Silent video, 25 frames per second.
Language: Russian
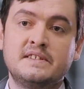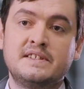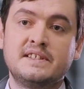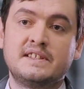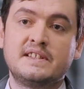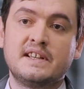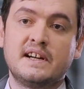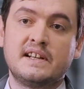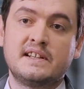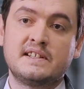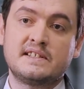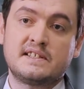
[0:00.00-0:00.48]

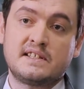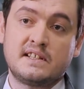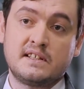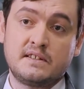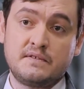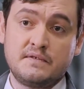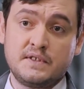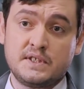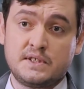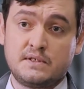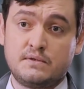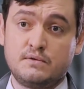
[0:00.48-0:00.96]
детали
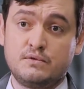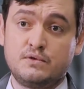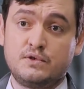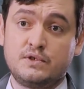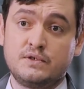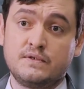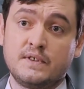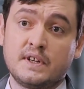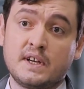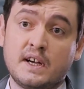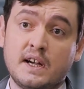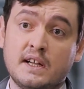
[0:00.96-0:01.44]

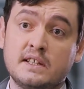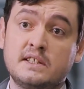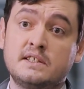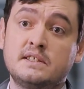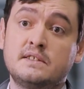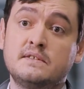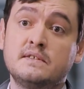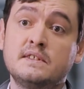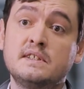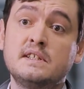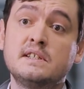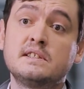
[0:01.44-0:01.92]
соответствующего
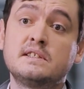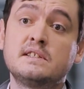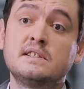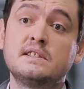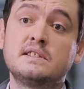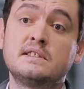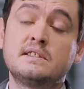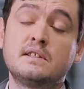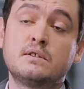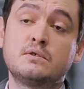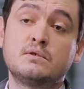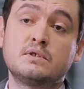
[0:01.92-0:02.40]
качества для
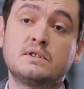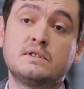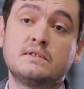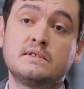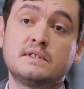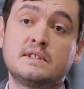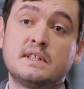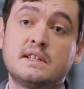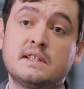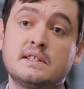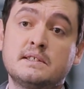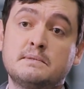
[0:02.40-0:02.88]

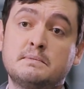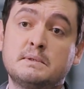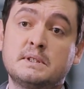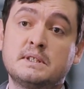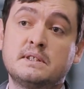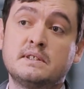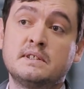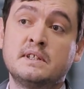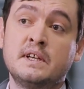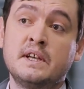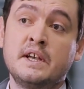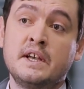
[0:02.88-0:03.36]
железнодорожного
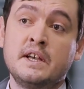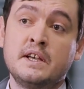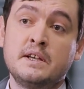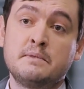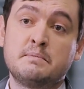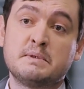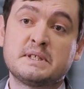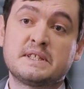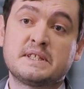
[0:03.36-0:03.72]
транспорта и